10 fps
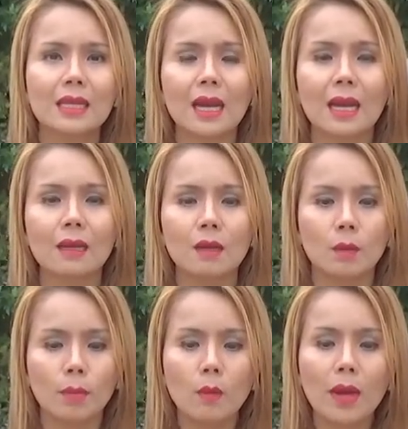นะคะ
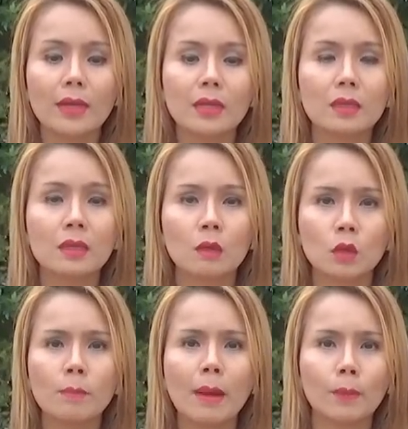เพราะว่าหนึ่งคือเรา
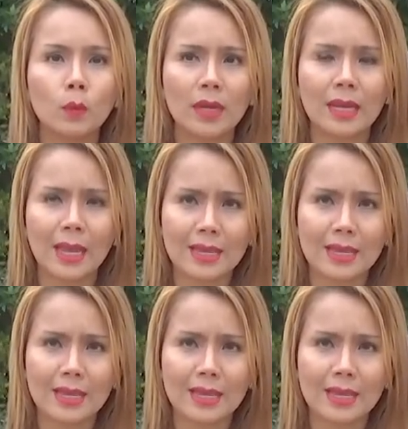ต้องปรับงิวห